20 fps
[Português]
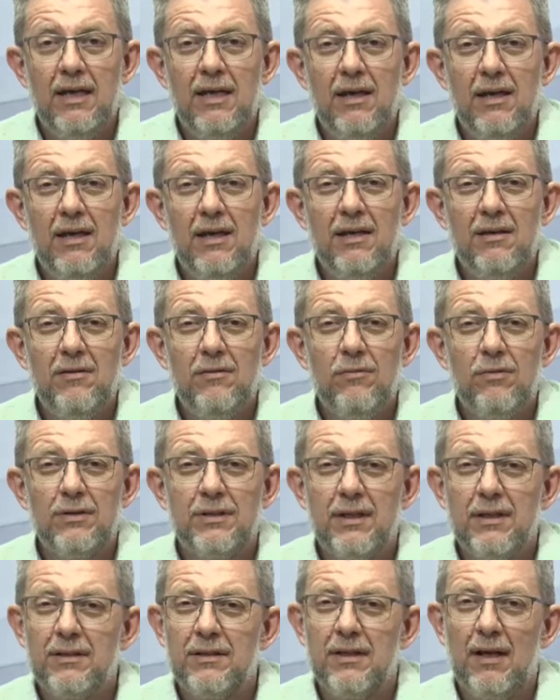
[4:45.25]
E, e,
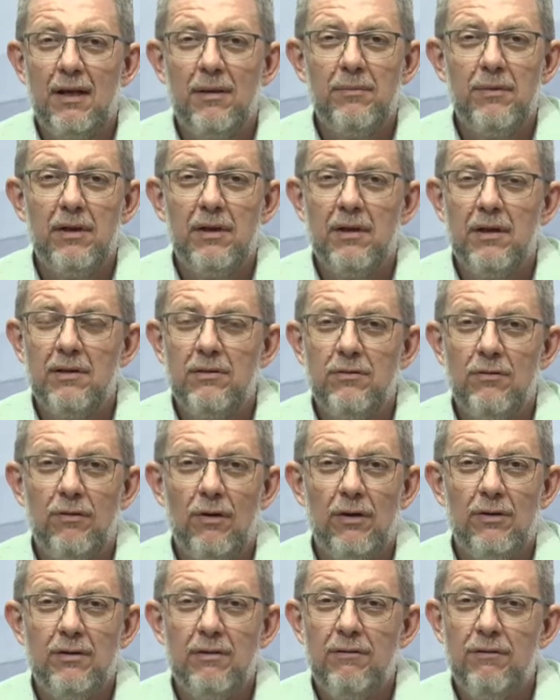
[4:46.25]
você sabe,
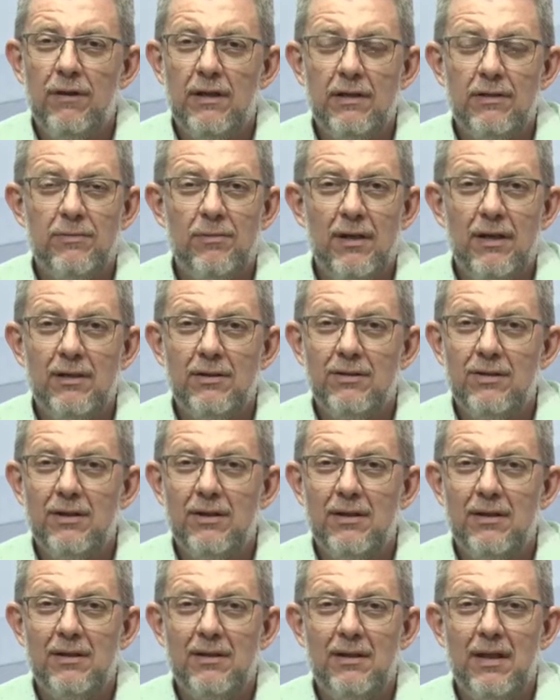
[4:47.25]
Edivaldo,
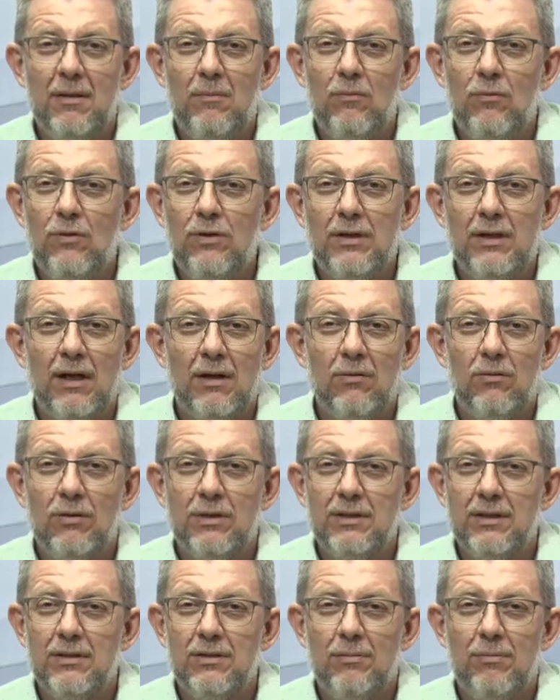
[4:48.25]
infelizmente tem muita
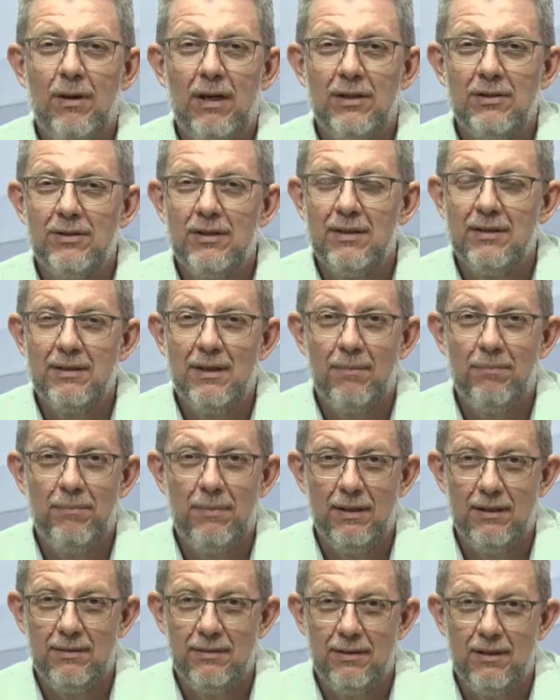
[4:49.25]
coisa debaixo desse
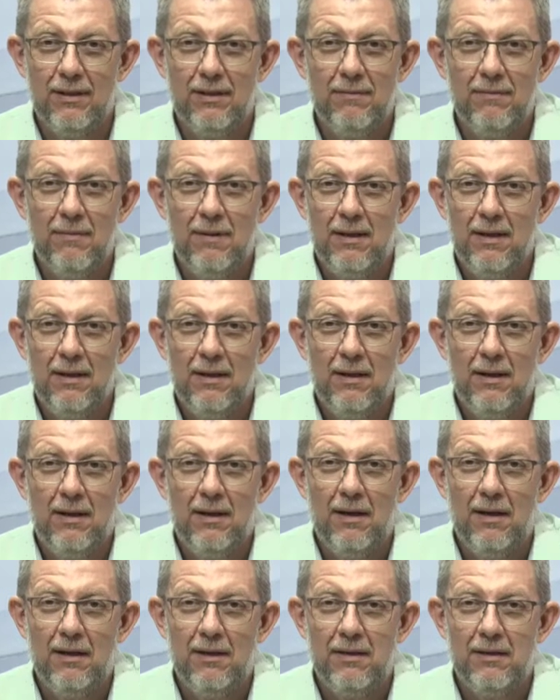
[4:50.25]
tapete, né?
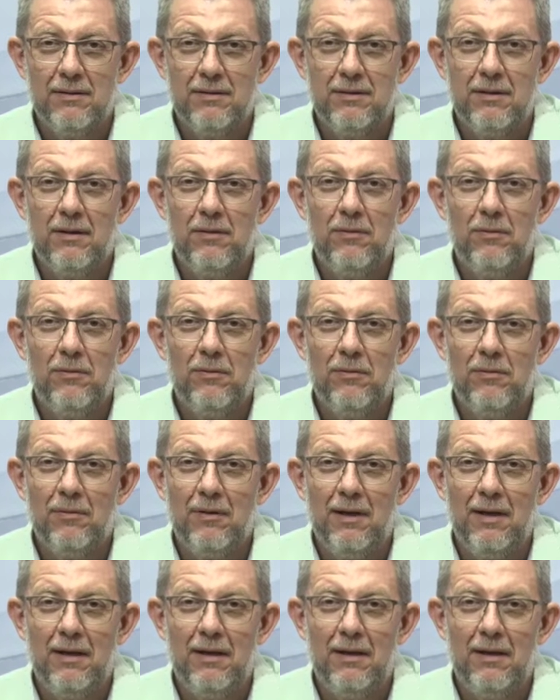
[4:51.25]
A
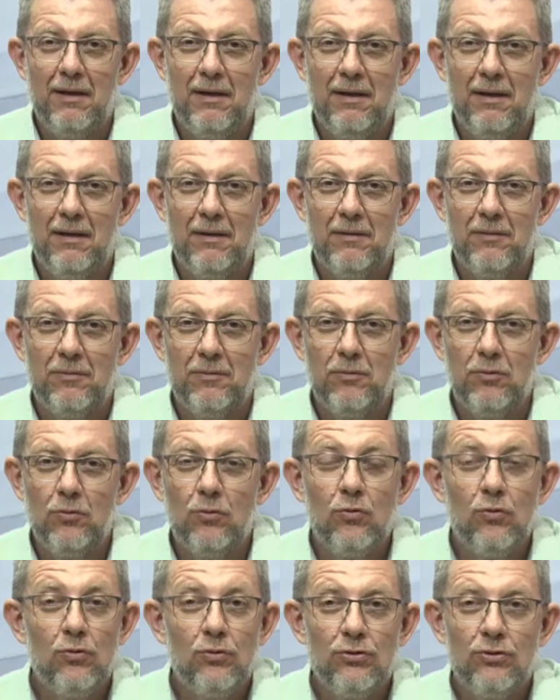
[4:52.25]
questão é,
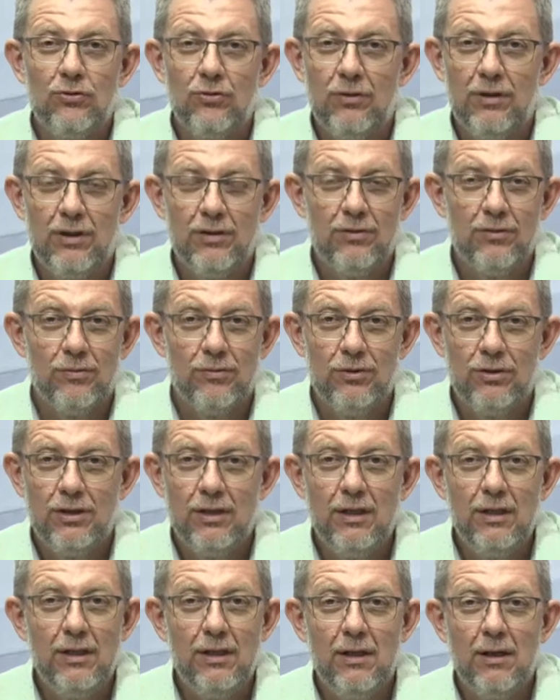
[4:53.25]
do custo que isso
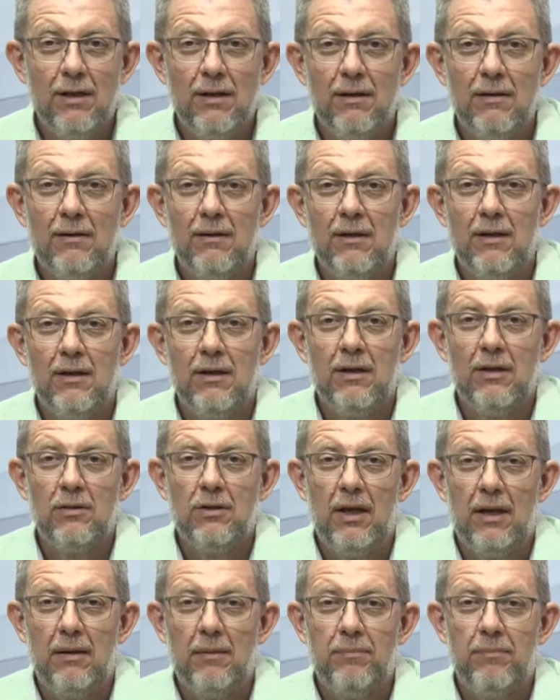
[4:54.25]
tinha,
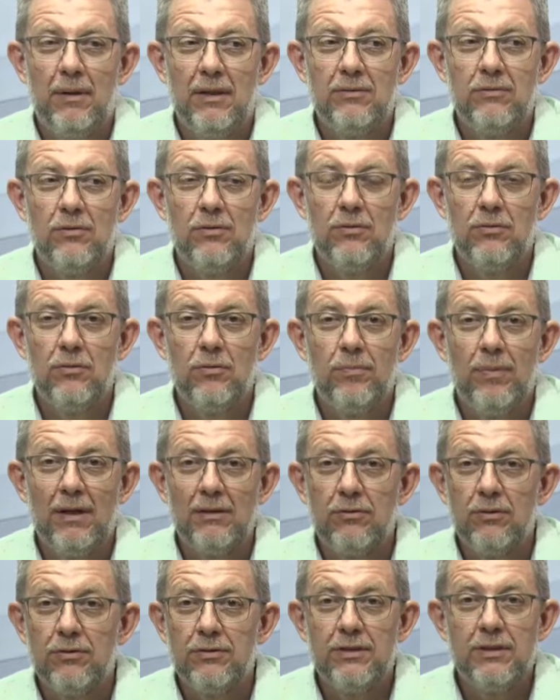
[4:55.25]
da patro, do
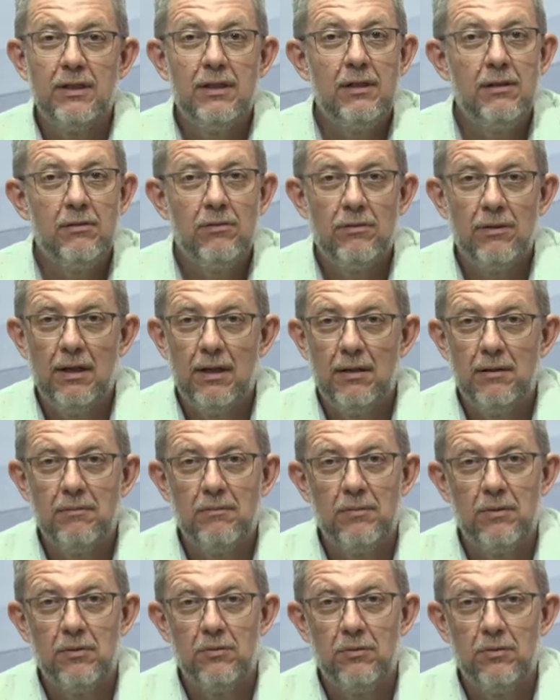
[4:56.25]
patrocínio,
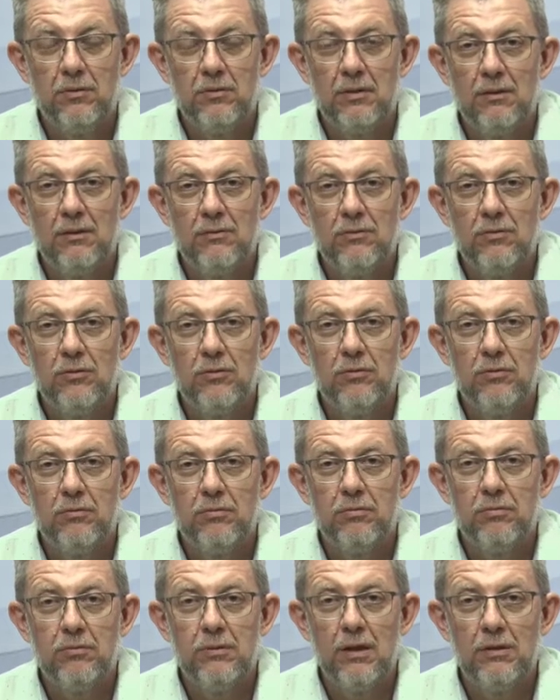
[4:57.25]
né?
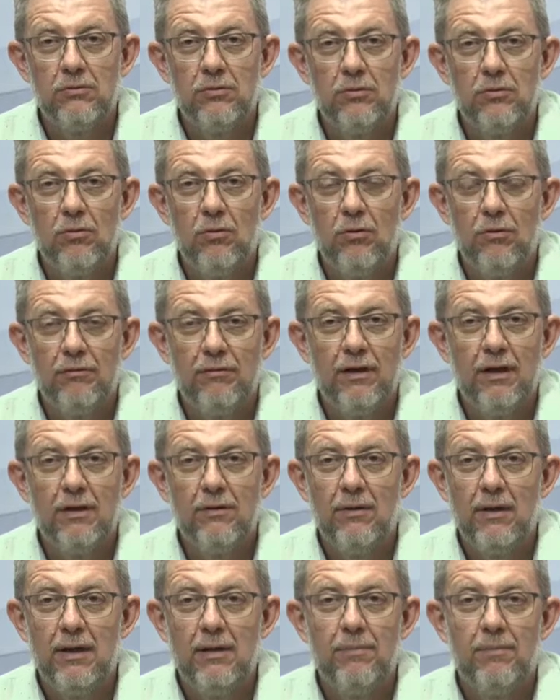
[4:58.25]
Tanto, tanto do
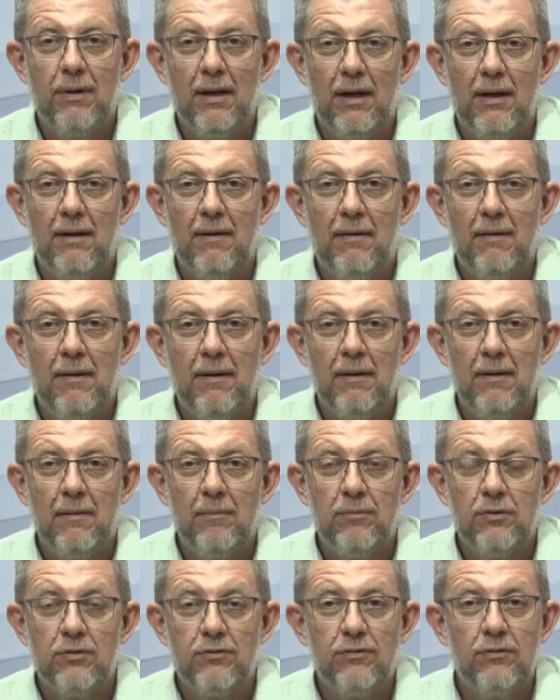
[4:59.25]
governo aí para
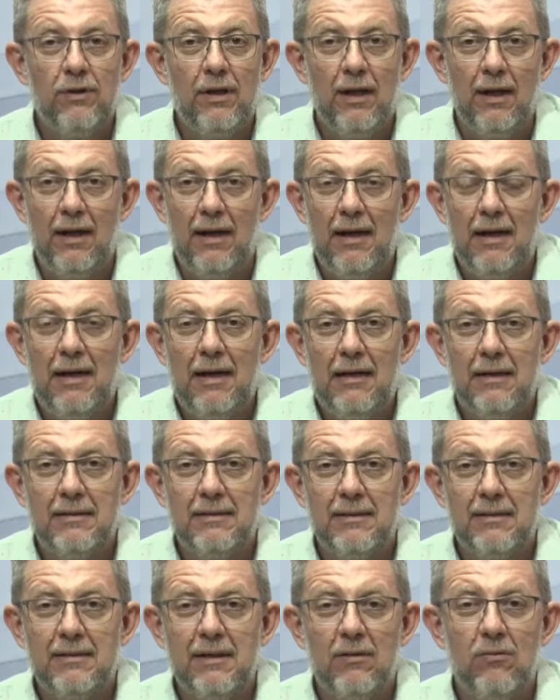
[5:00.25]
os
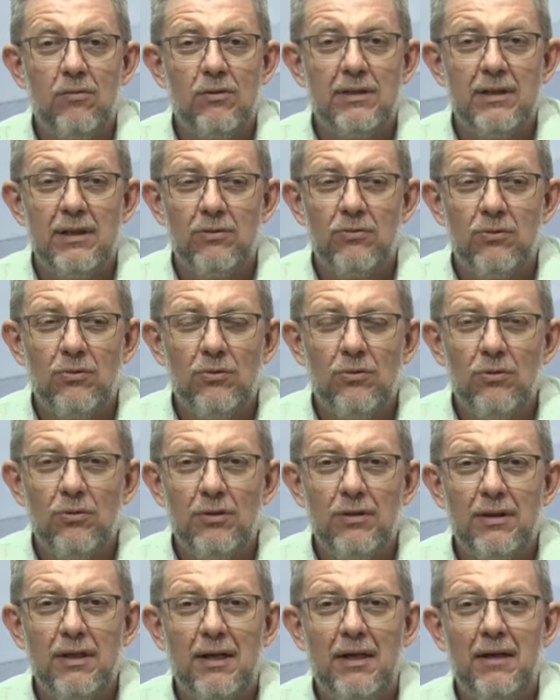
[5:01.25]
funerais, essa coisa
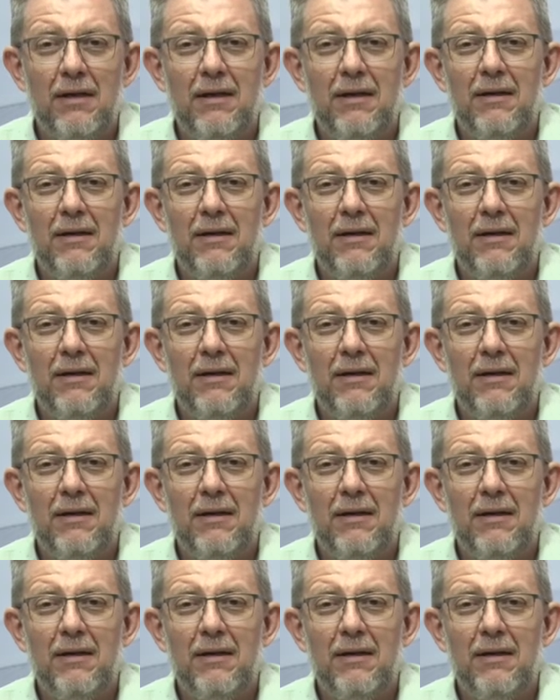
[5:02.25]
toda.